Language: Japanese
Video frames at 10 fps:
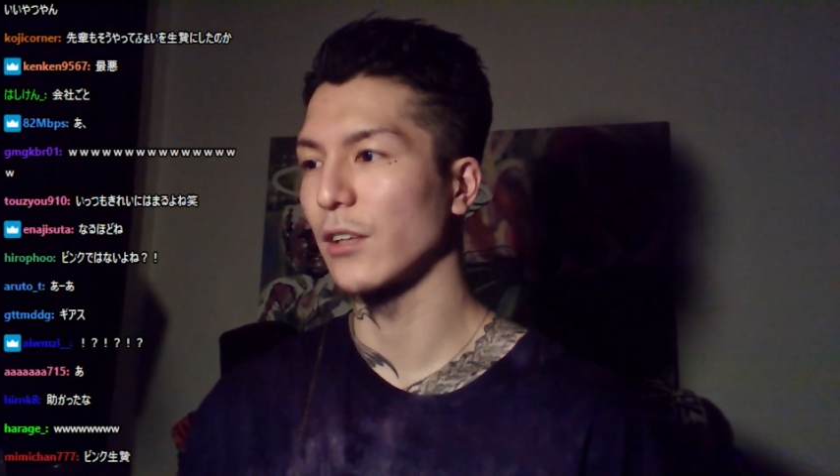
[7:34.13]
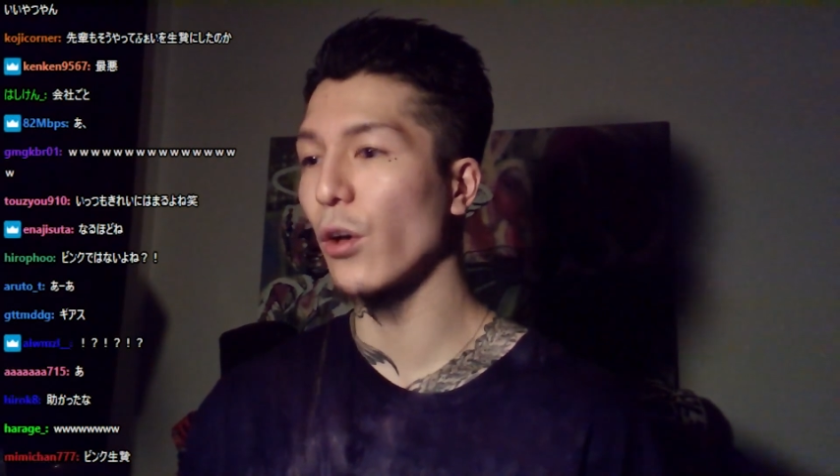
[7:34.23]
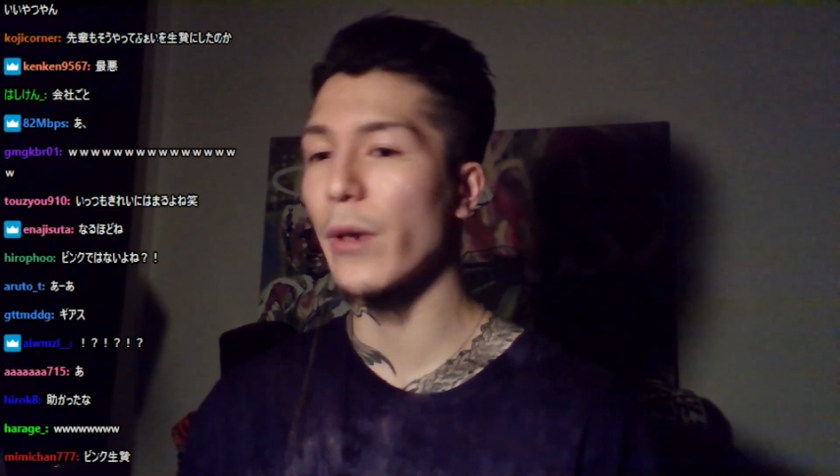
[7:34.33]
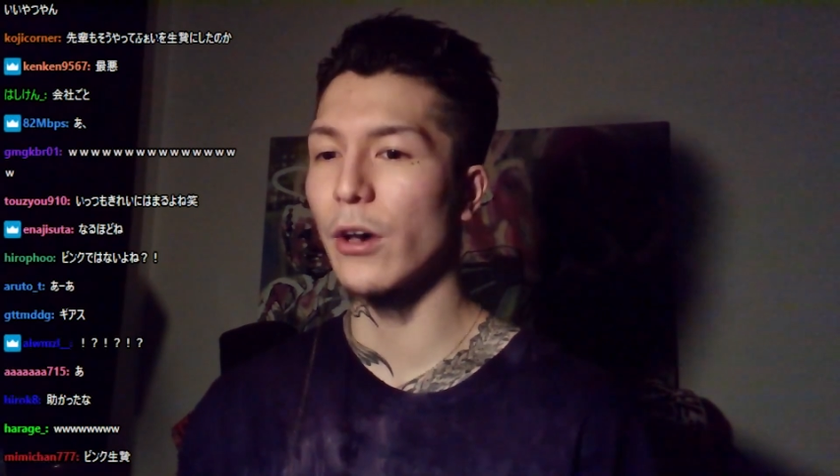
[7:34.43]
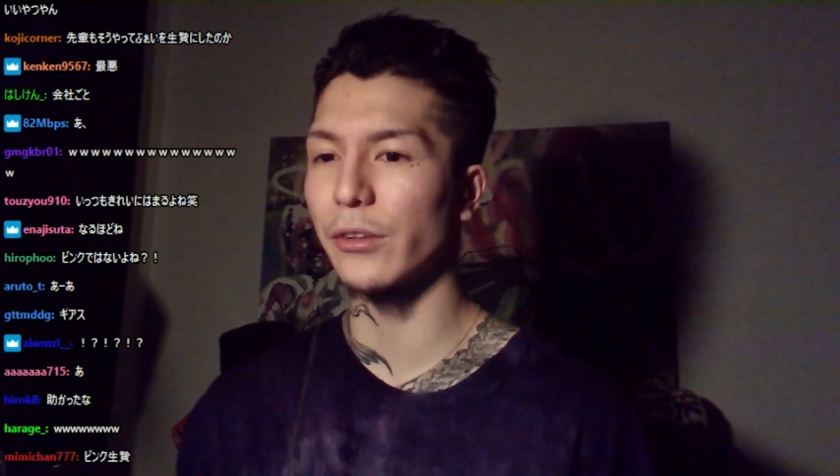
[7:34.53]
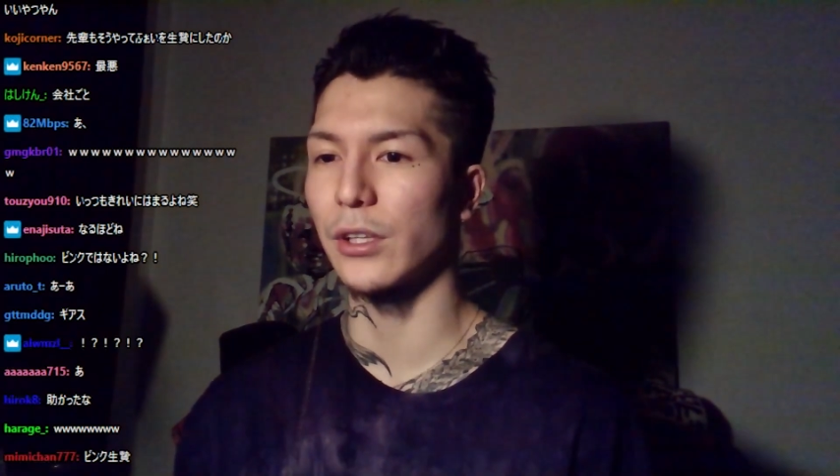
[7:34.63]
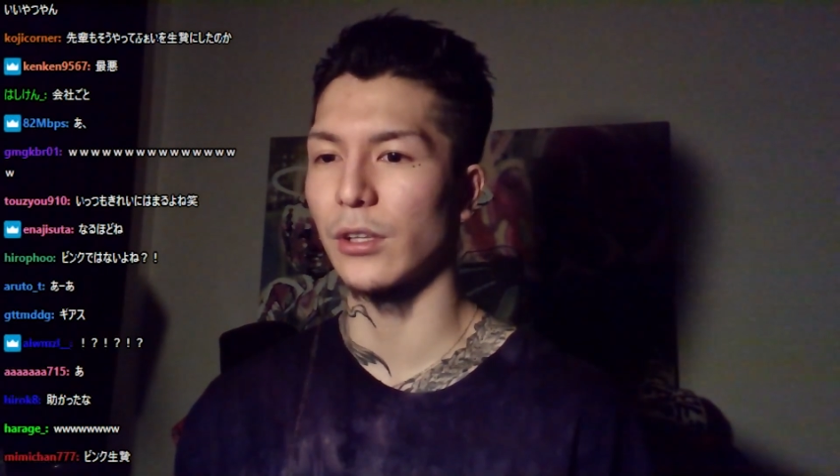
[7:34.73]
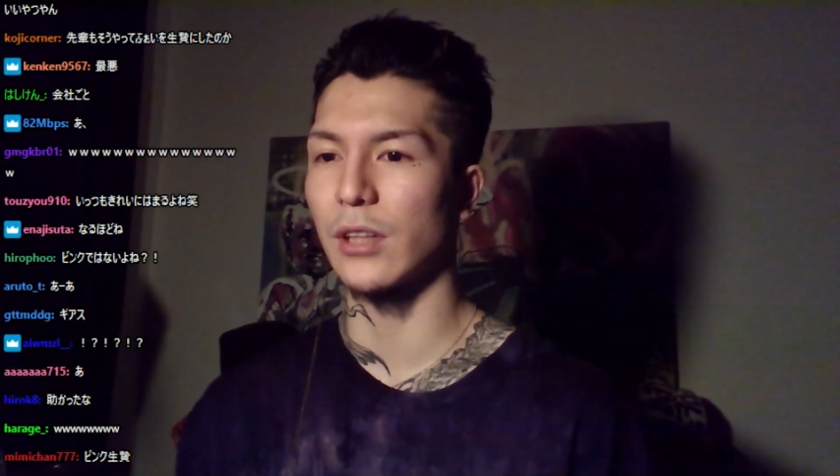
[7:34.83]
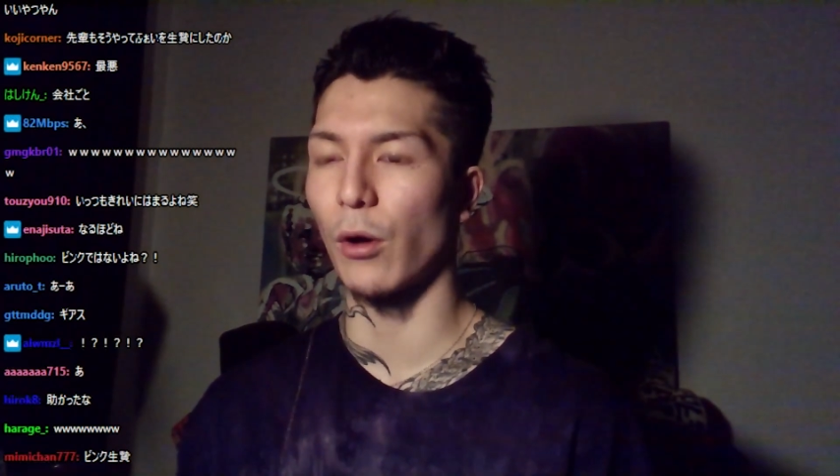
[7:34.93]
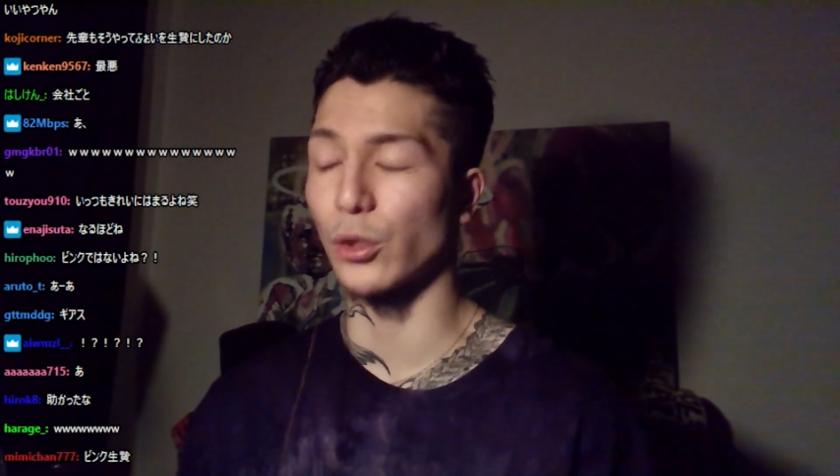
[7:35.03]
飛べよって
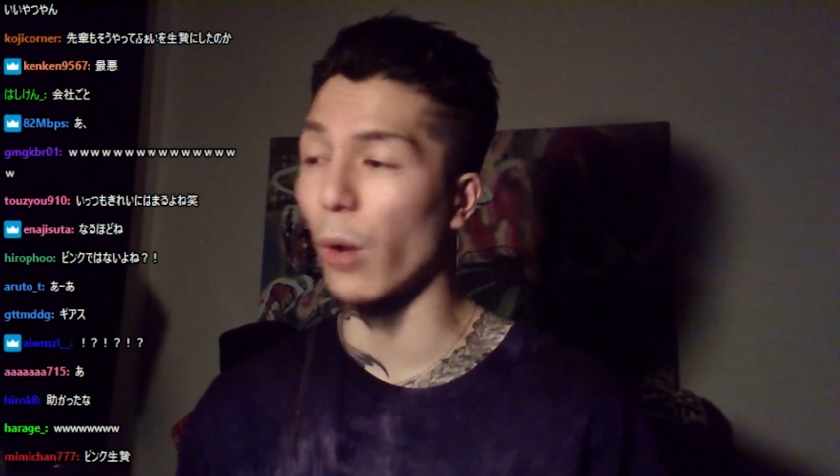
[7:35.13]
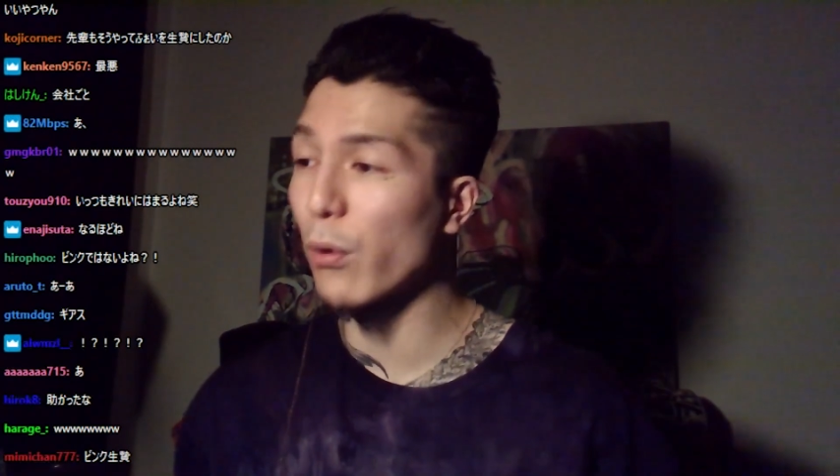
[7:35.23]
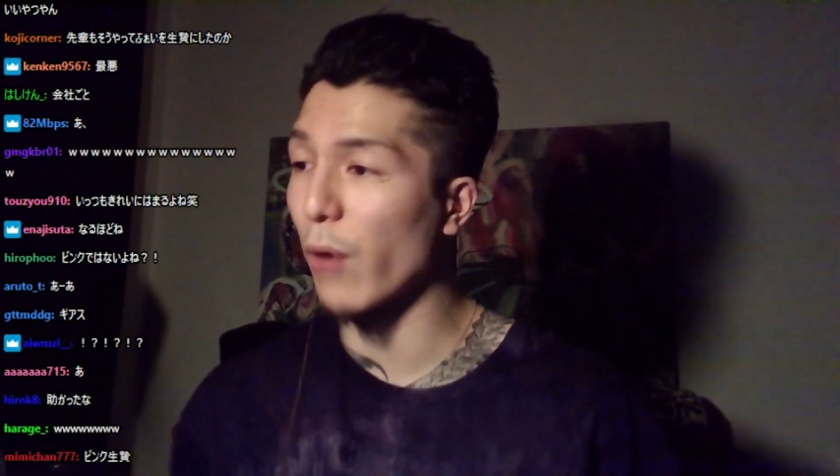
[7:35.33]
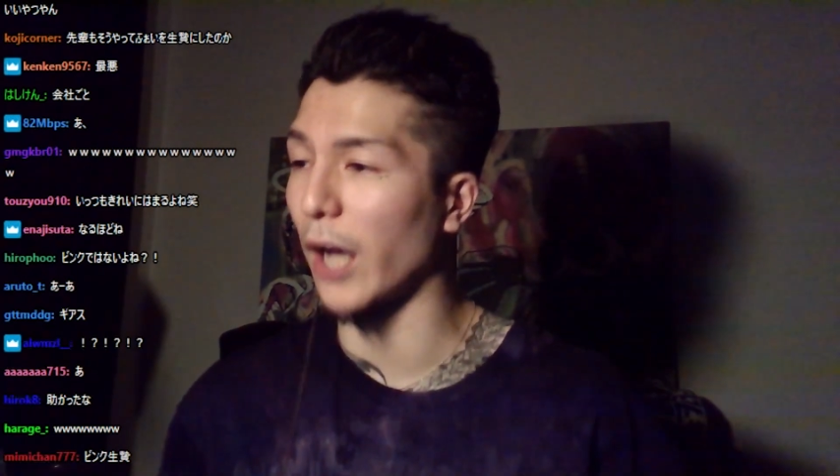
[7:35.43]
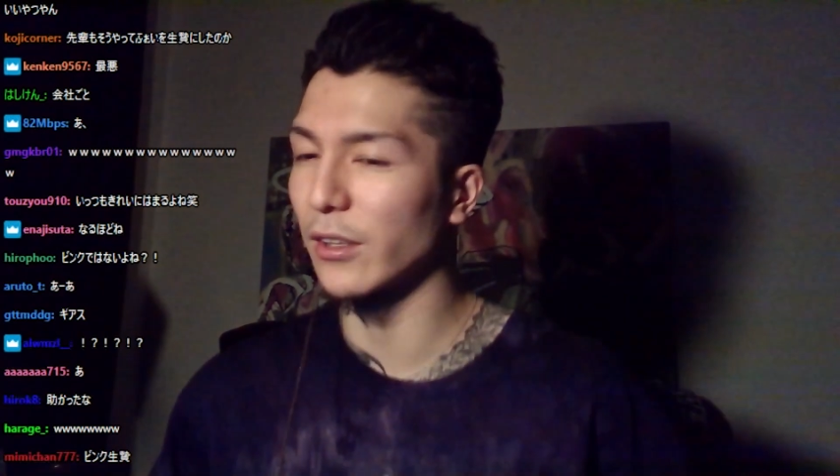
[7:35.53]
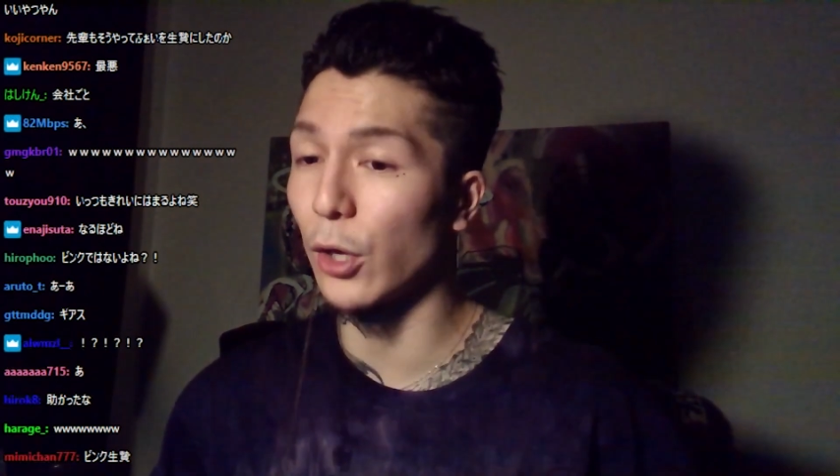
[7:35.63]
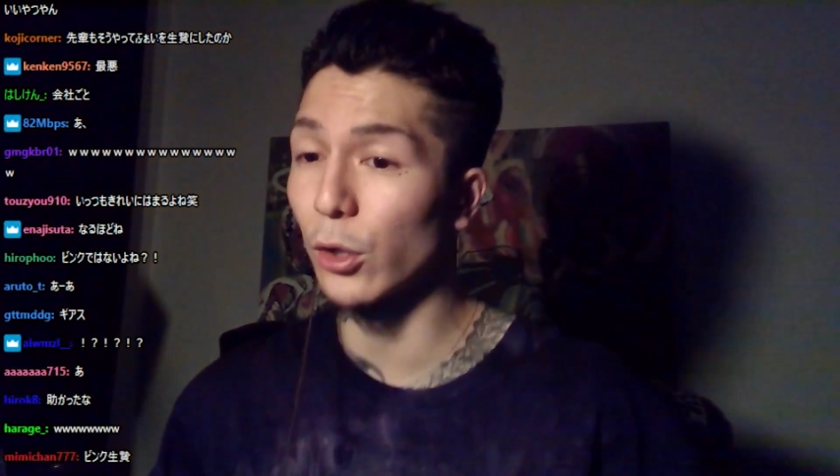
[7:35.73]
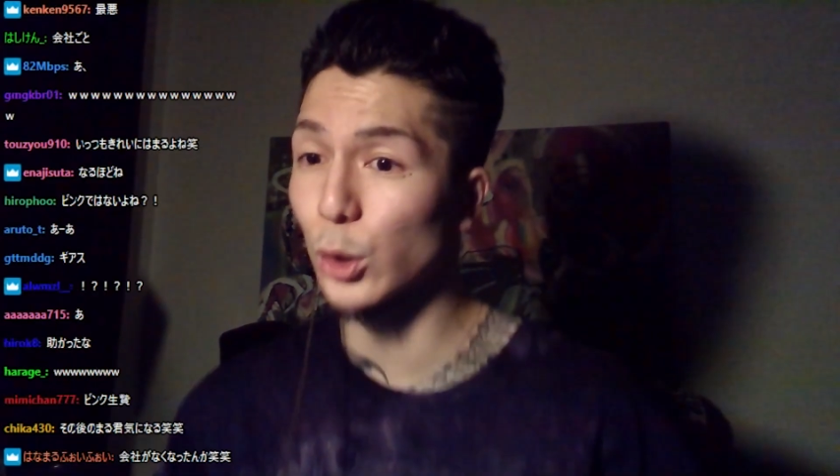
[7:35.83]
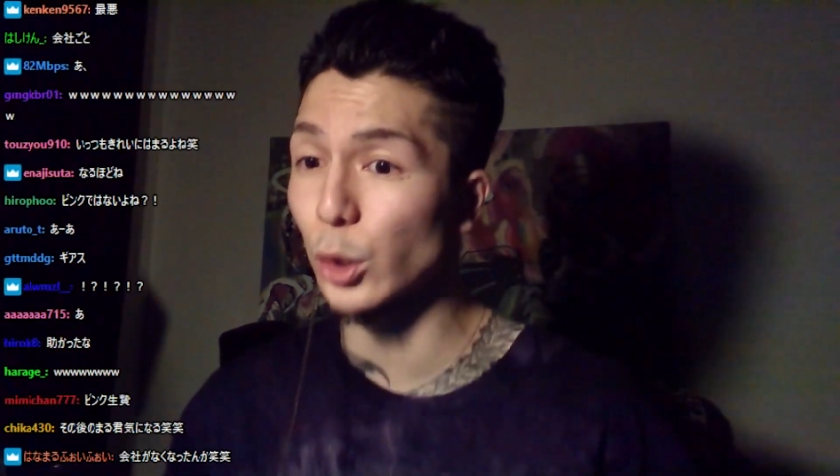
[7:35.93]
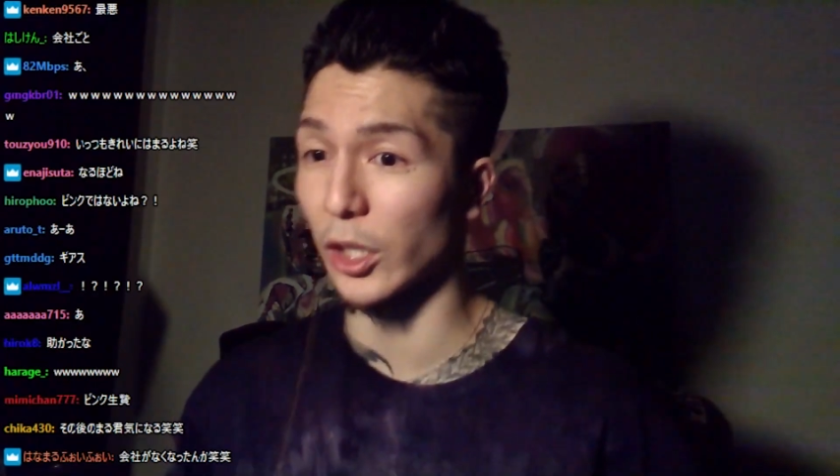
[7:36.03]
言って、俺飛ぶわって
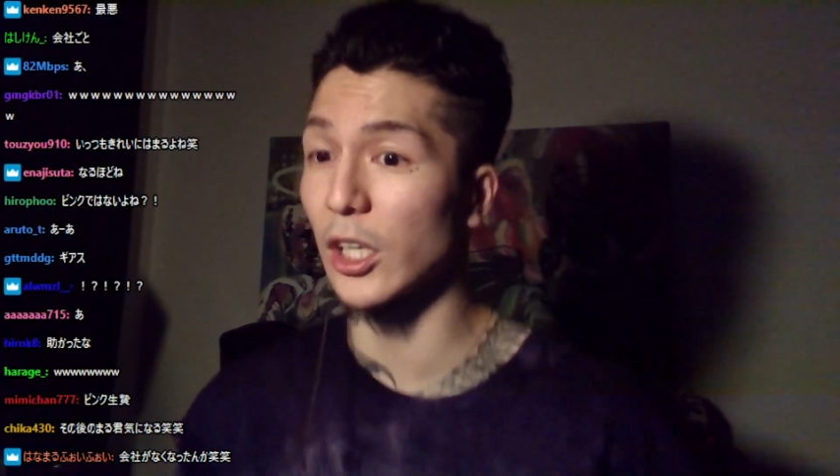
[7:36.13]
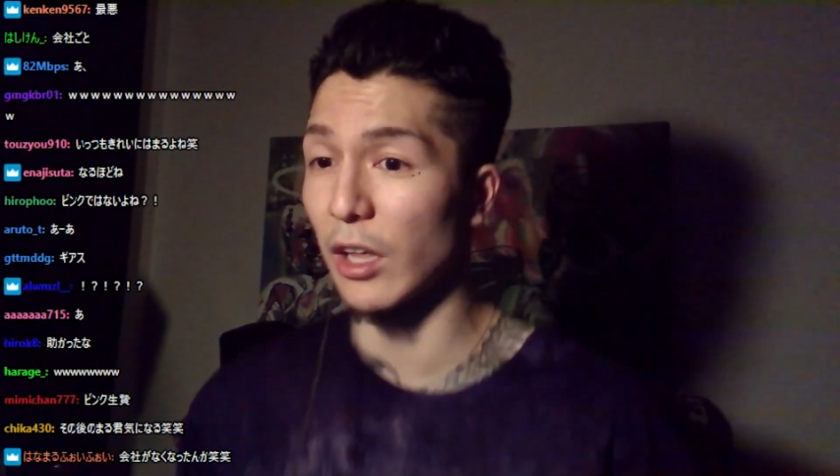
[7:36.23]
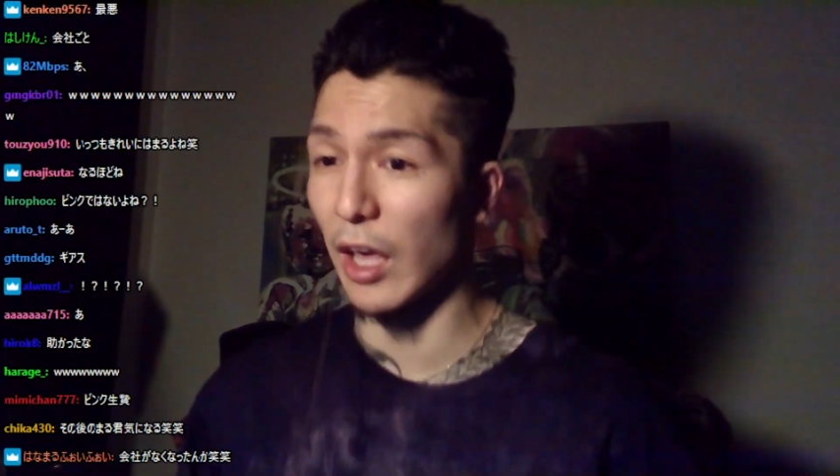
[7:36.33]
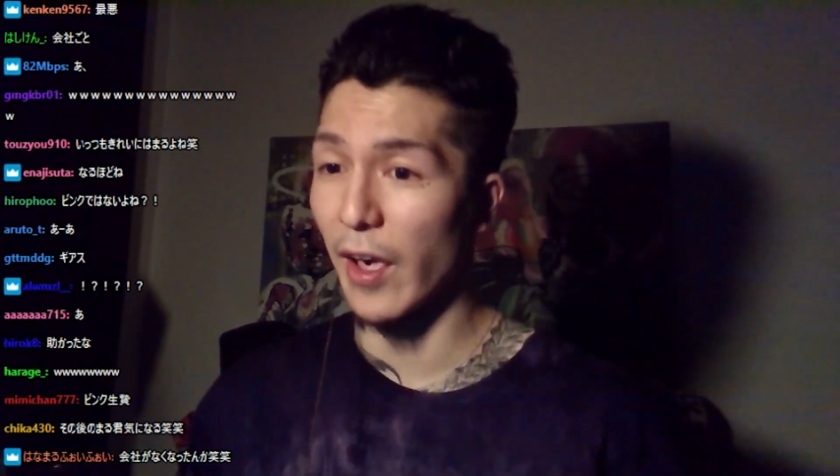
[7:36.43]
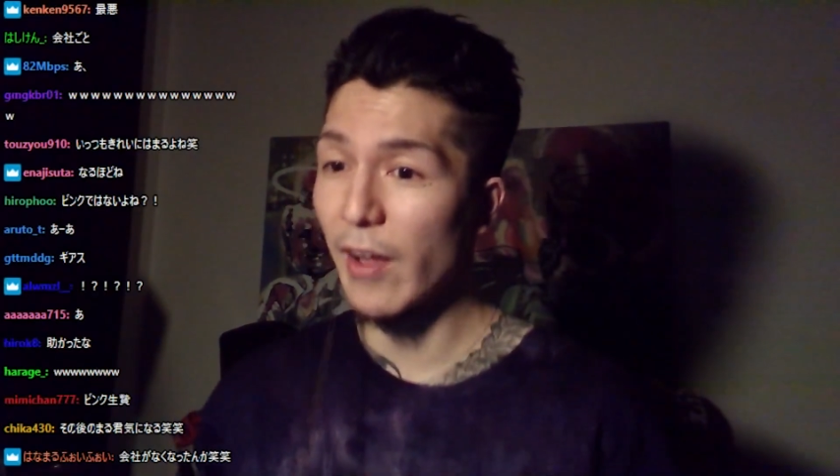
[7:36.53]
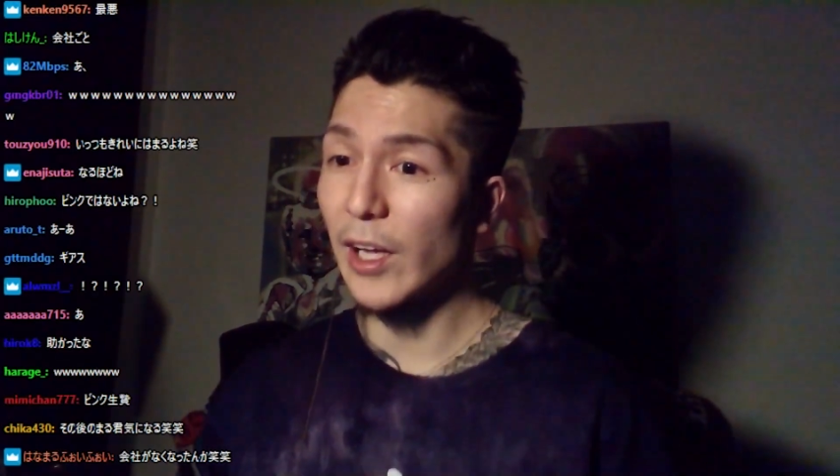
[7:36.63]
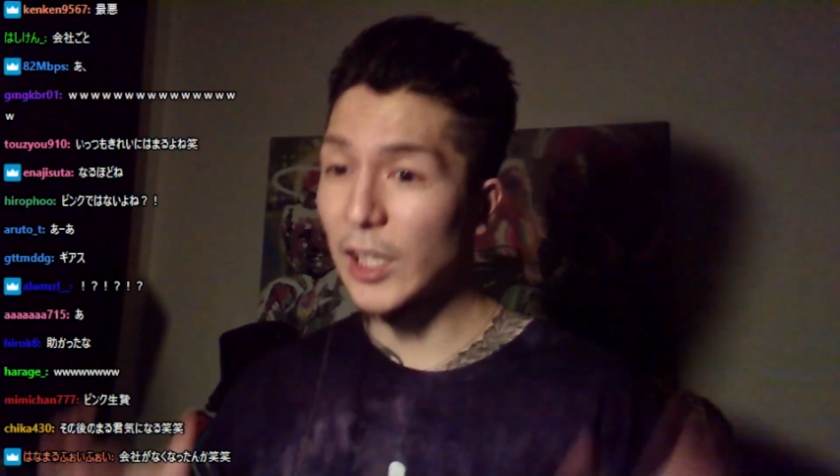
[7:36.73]
言っとった日に、